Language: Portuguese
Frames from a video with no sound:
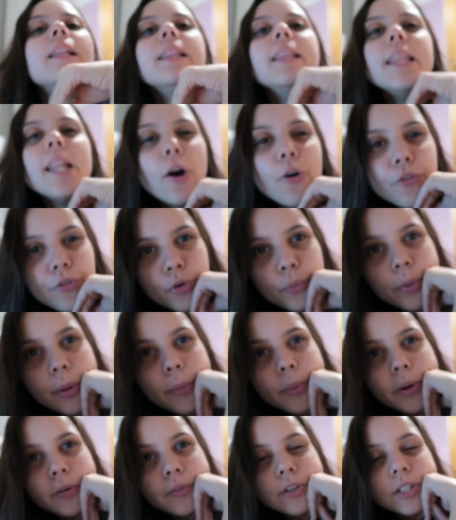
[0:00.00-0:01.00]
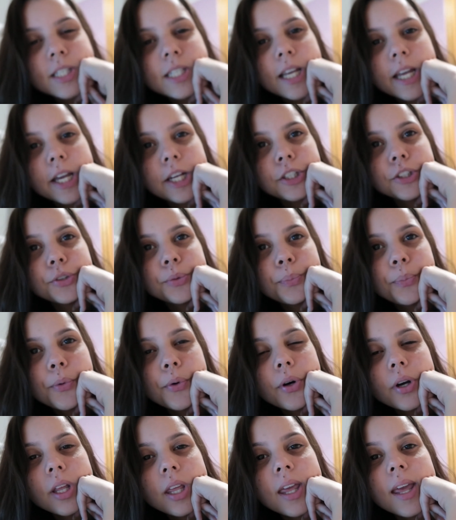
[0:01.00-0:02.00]
não filmei pra vocês
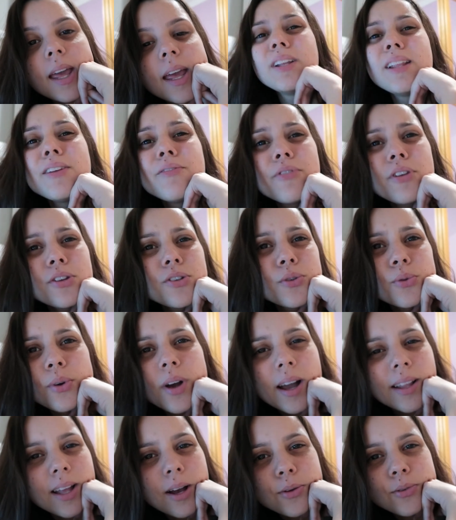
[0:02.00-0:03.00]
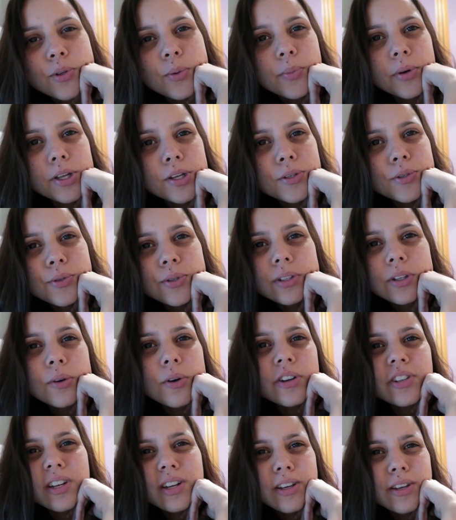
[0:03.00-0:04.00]
porque já tem vídeo no canal sobre isso,
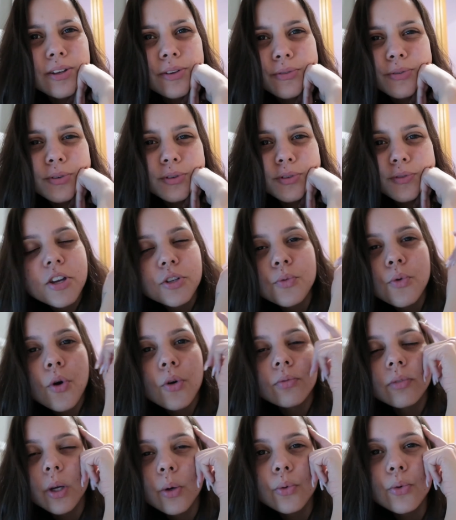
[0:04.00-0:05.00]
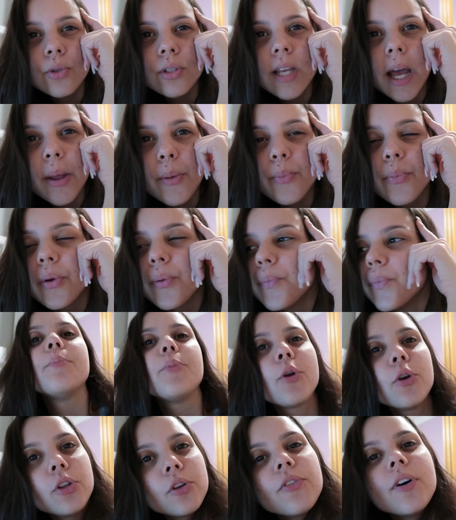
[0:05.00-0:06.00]
então achei que fosse o mesmo conteúdo sempre.
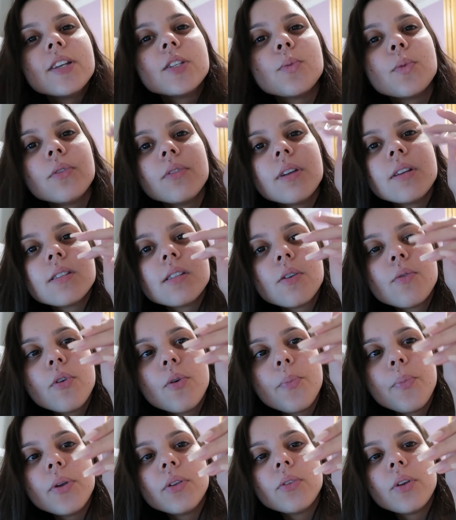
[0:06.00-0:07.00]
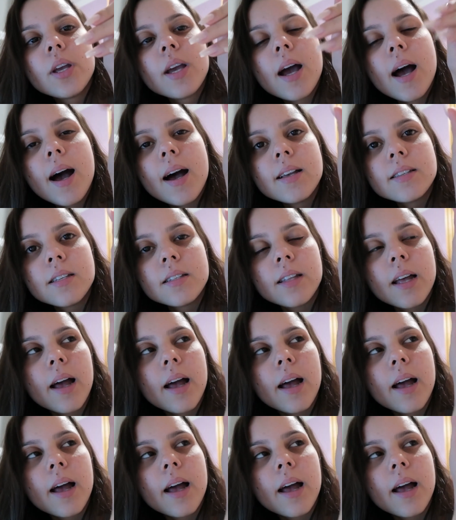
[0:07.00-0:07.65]
Sempre quando eu faço manutenção eu pinto em casa,